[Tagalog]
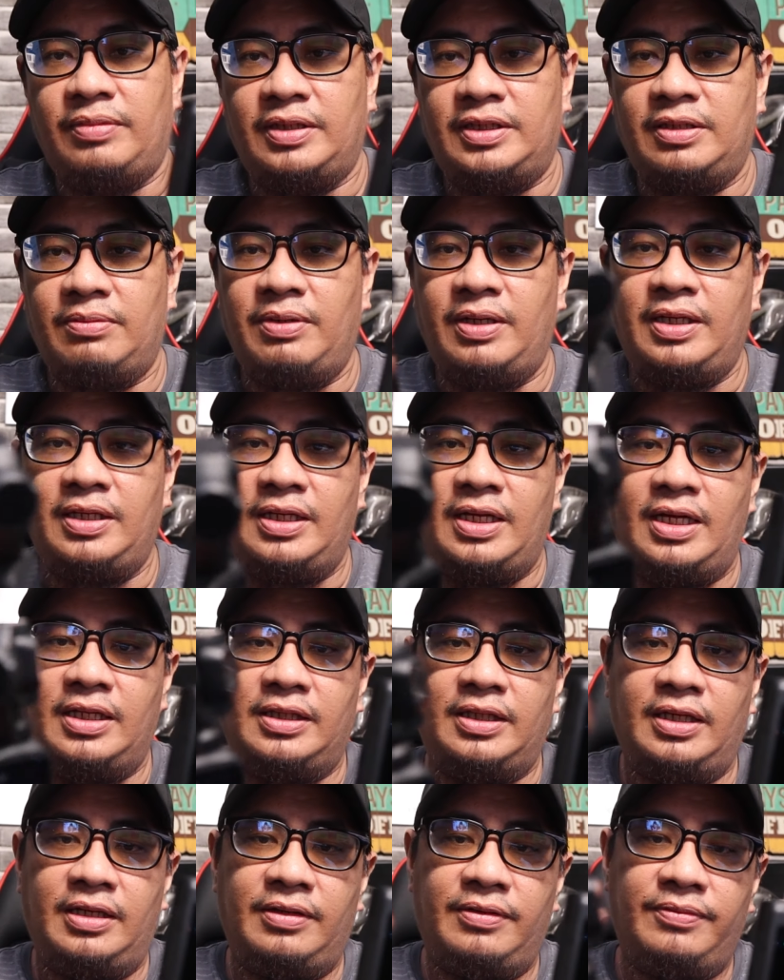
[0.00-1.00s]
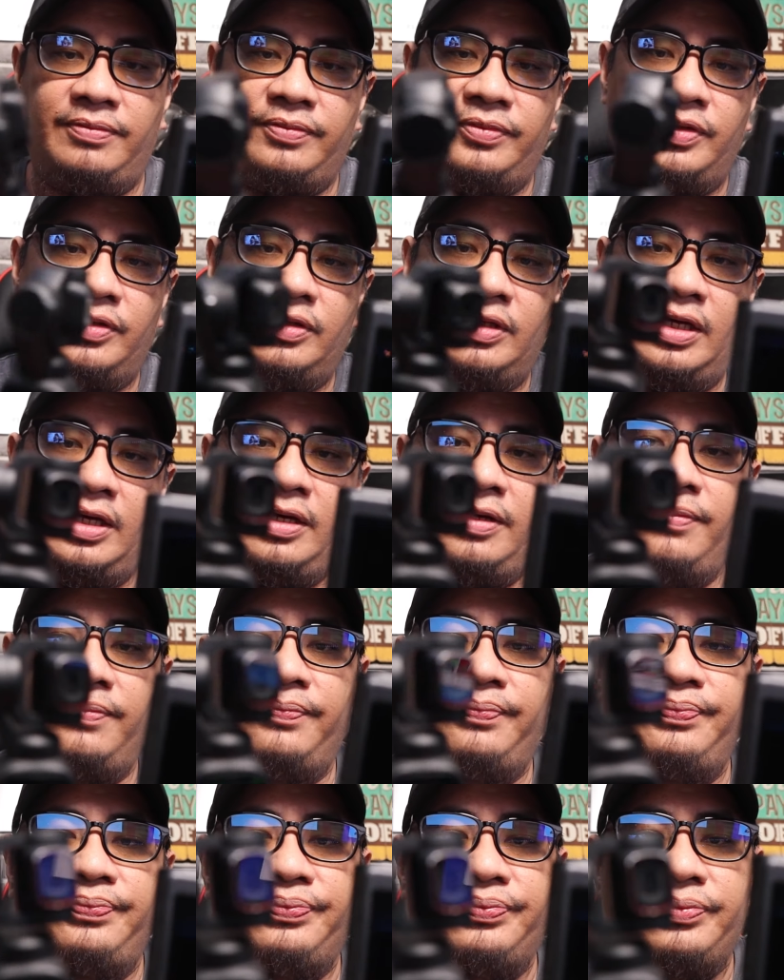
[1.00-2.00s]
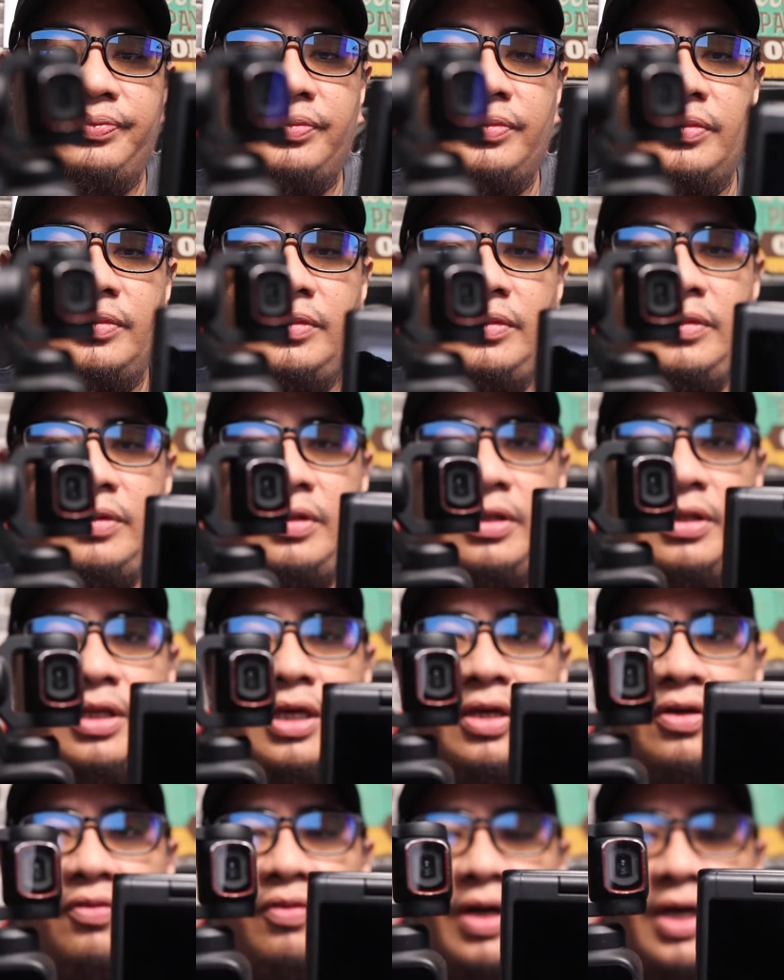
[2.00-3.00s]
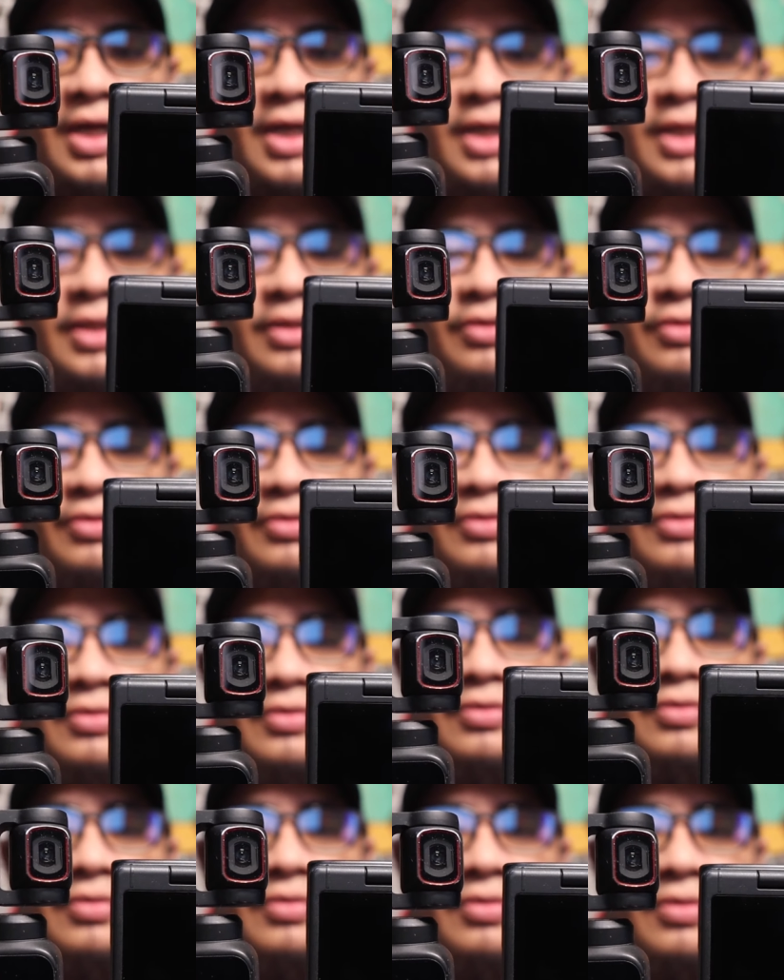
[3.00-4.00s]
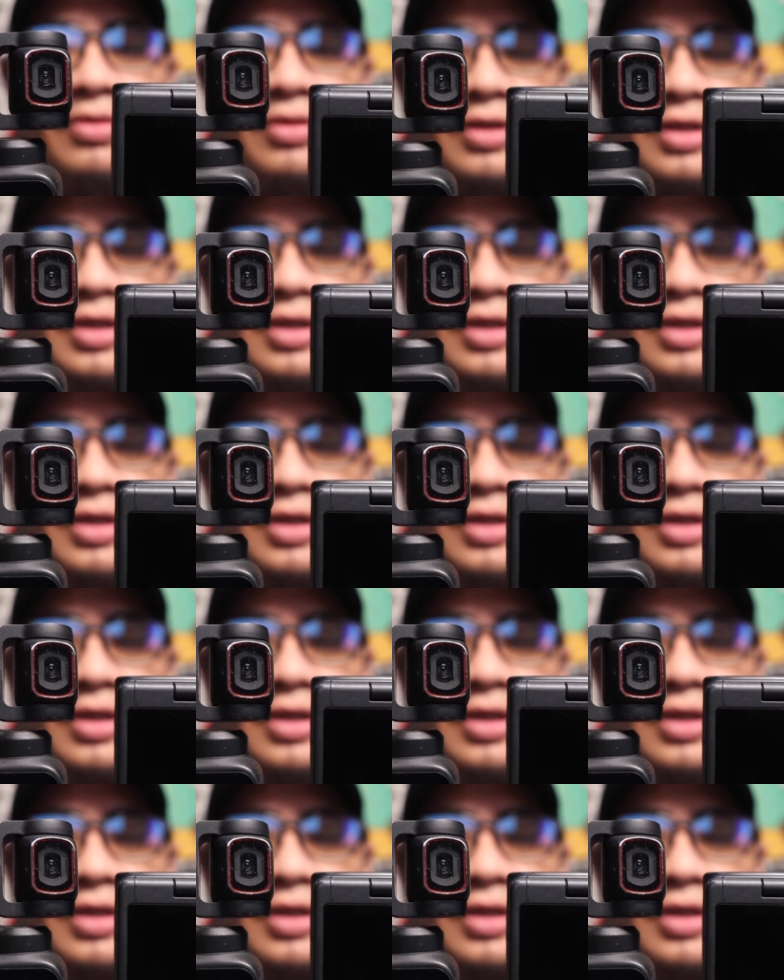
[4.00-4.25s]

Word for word: Sabayin natin. Okay. Okay, 1 2